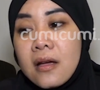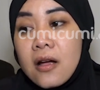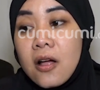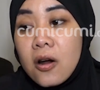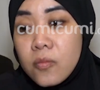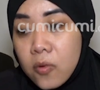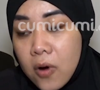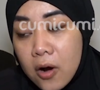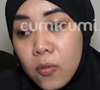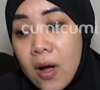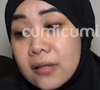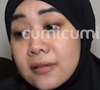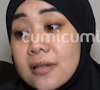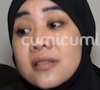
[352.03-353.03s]
kalau bukan
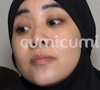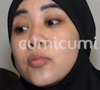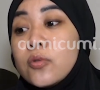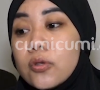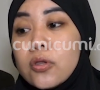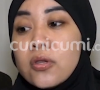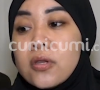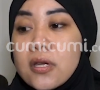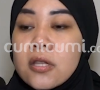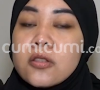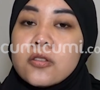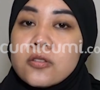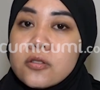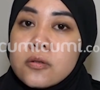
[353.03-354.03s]
uang tersebut
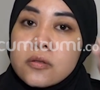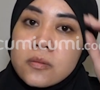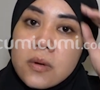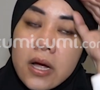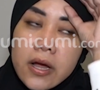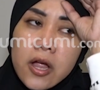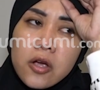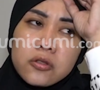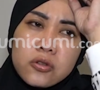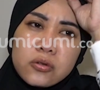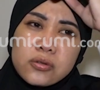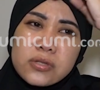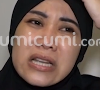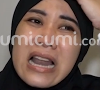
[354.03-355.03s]
gitu makanya
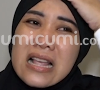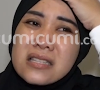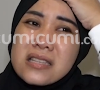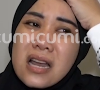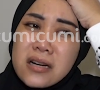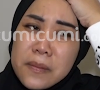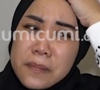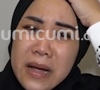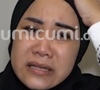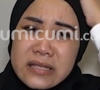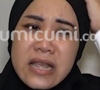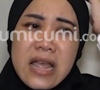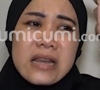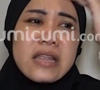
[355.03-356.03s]
untuk jelas dan
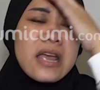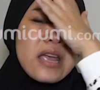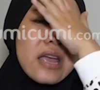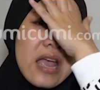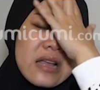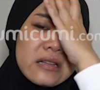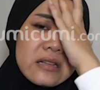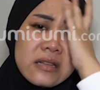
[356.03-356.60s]
kepastiannya ya